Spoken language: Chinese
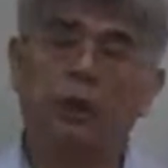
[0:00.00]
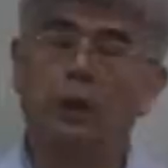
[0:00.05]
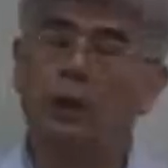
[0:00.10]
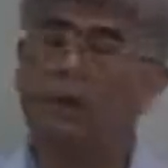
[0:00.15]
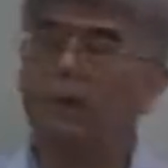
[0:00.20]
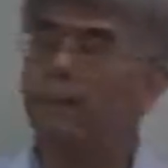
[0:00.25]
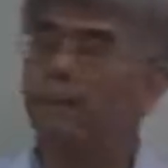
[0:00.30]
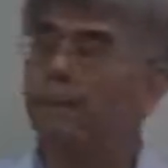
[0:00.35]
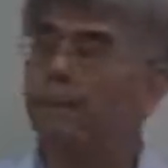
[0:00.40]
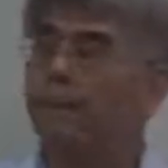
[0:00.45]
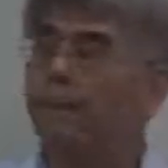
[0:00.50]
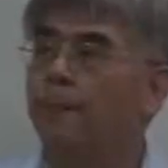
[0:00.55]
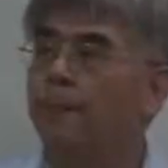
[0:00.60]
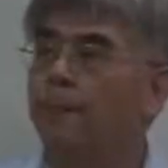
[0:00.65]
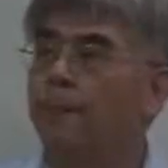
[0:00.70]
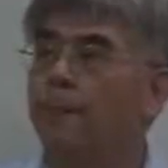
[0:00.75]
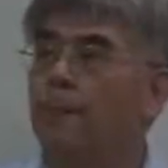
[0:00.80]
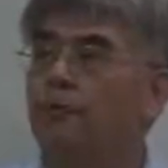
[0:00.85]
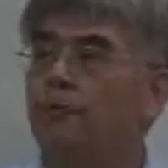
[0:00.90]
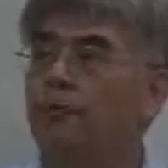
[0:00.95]
啊，
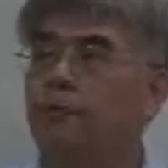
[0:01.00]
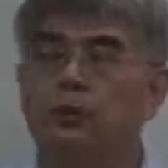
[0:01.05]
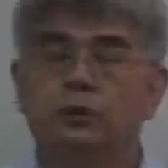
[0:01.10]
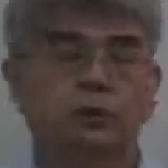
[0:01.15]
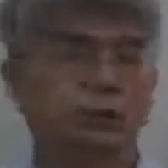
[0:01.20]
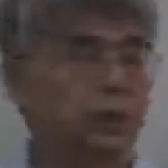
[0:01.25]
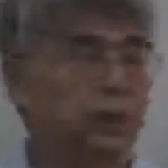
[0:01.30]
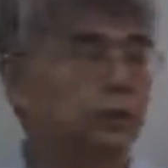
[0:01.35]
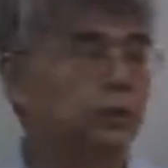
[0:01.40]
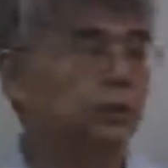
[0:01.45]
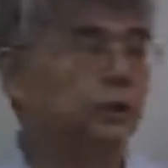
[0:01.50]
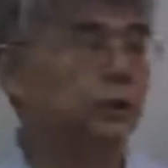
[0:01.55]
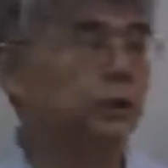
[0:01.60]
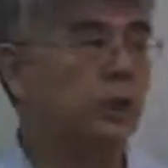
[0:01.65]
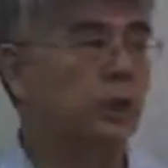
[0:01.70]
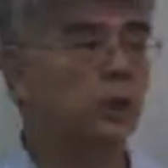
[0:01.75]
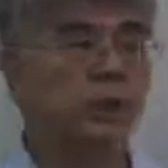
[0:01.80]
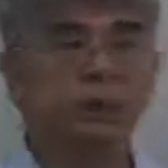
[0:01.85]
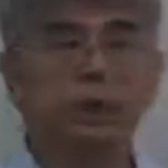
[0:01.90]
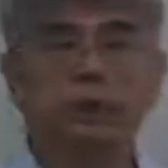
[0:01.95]
所以这边也是
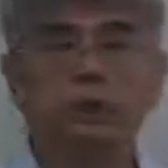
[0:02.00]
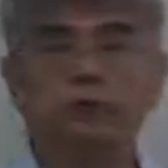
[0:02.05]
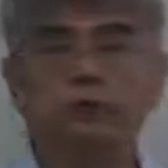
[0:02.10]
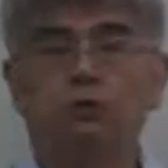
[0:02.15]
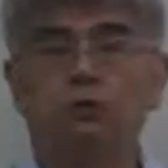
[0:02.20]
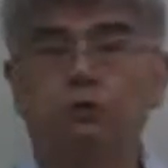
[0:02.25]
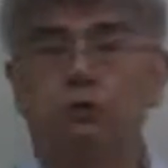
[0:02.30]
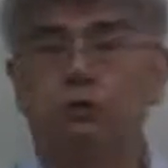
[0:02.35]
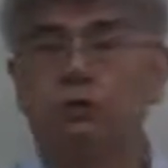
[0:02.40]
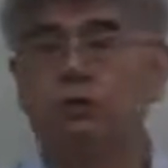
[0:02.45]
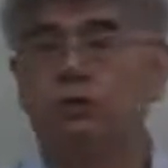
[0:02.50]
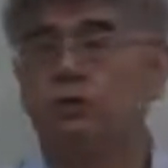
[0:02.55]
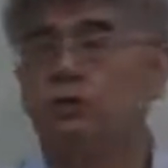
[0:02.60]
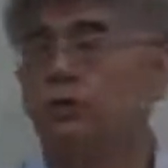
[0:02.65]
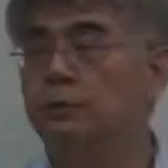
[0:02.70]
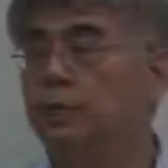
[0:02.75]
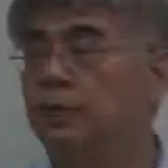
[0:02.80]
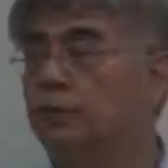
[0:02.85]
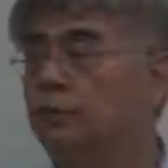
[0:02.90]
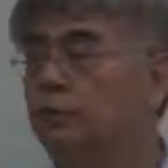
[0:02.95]
一样，你可以去对你的
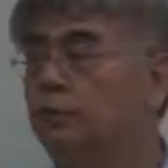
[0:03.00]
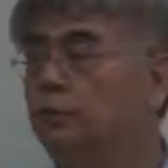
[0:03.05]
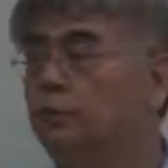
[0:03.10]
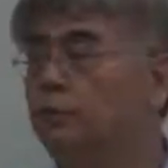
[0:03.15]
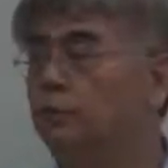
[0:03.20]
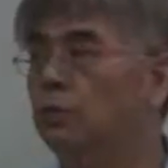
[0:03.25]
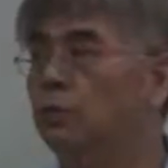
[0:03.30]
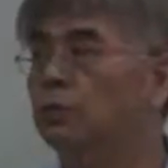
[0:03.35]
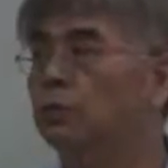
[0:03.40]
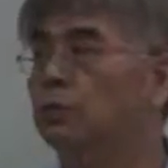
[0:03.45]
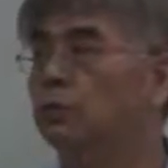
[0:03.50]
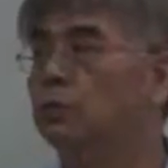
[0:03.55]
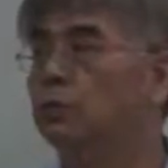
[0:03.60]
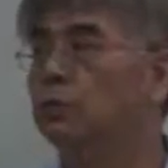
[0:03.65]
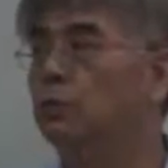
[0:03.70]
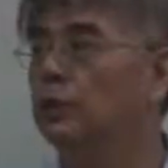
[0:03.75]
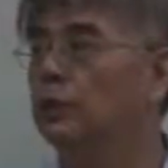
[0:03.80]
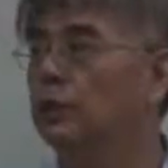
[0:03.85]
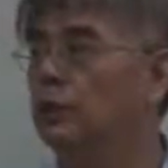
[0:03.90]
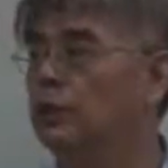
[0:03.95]
自变数或是
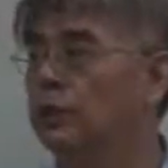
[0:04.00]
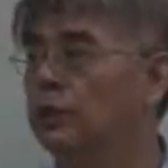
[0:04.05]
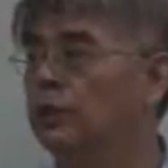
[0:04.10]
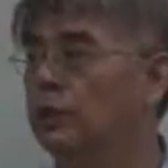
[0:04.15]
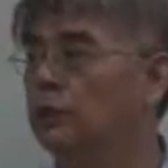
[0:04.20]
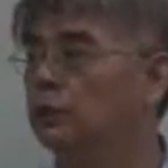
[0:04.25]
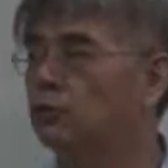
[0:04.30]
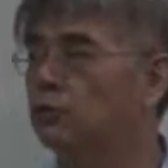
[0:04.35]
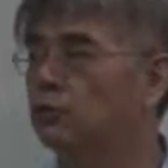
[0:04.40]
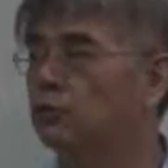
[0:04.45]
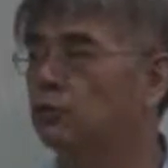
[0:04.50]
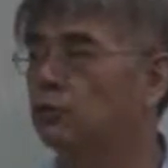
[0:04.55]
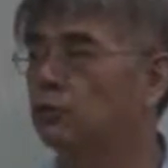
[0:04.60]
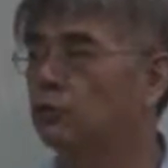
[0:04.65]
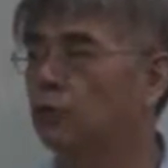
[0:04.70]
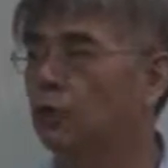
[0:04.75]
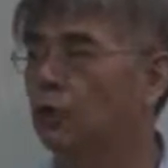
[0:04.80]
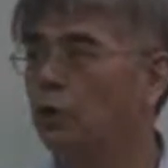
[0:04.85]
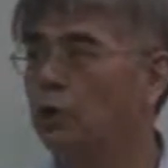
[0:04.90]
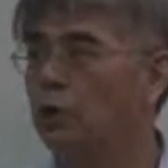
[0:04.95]
你的异变数
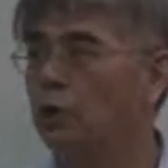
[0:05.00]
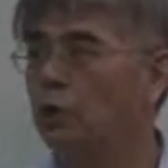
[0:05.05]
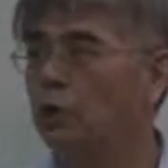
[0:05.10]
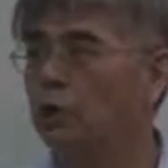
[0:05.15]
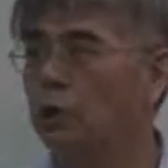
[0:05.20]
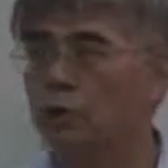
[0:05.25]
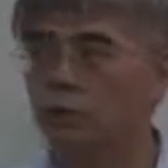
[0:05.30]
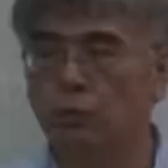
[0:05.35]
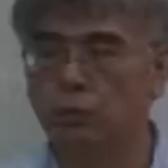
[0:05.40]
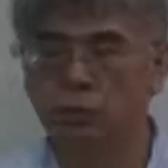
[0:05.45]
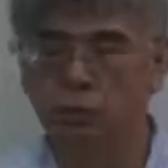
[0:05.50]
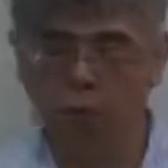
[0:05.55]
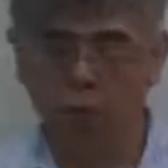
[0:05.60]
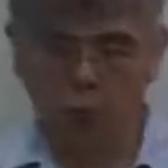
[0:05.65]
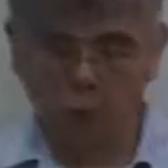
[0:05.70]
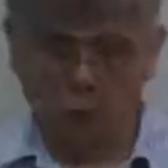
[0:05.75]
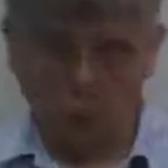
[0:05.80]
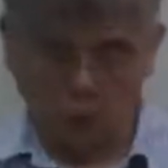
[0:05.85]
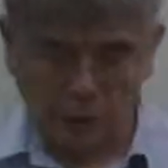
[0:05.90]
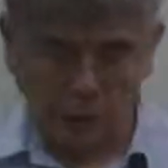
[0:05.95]
去做各种
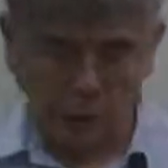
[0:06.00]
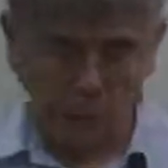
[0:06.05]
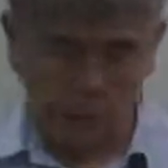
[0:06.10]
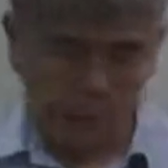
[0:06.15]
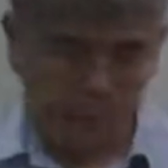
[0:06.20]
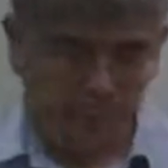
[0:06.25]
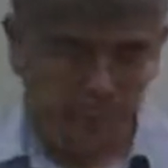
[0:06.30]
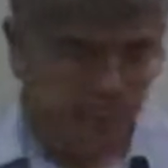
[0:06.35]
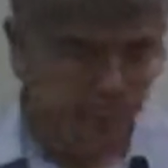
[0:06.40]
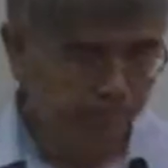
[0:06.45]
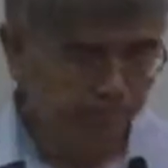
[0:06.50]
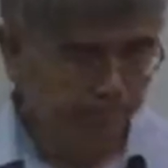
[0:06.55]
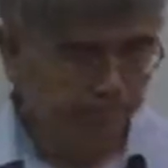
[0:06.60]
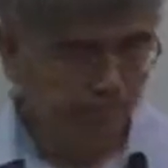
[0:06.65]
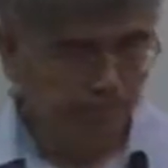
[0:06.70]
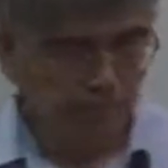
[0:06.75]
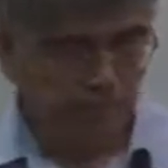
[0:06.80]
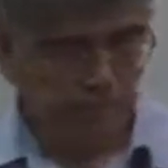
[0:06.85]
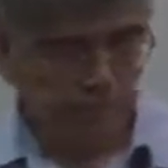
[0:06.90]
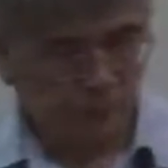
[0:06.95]
转换，
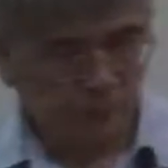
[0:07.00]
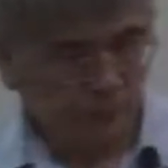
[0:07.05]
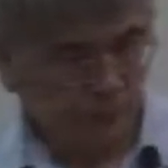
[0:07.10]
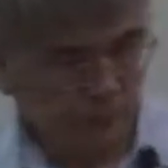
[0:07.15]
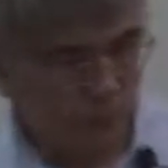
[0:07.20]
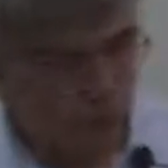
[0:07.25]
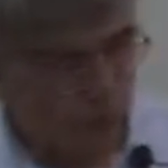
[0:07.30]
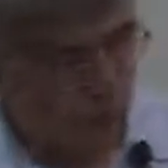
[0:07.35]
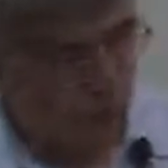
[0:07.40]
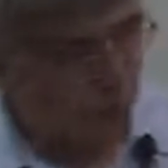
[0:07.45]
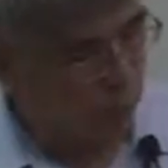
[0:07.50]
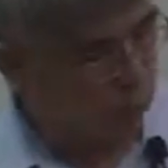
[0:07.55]
这是一